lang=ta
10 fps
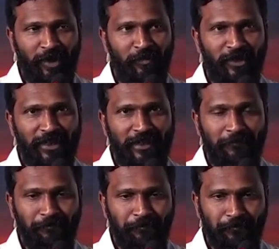உணர
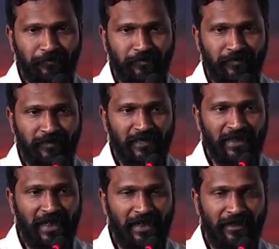முடியுது
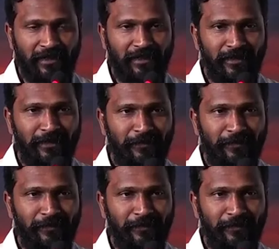அண்டு